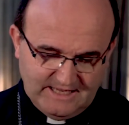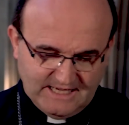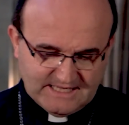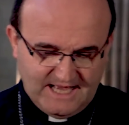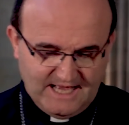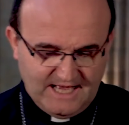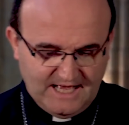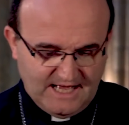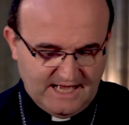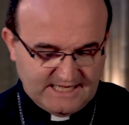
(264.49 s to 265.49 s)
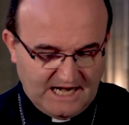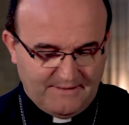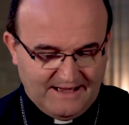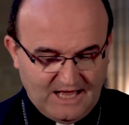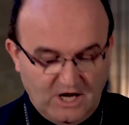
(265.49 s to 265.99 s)
y es que es el
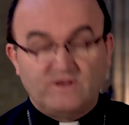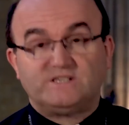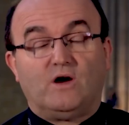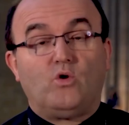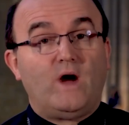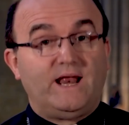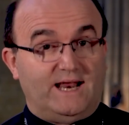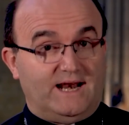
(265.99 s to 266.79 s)
Evangelio de San Juan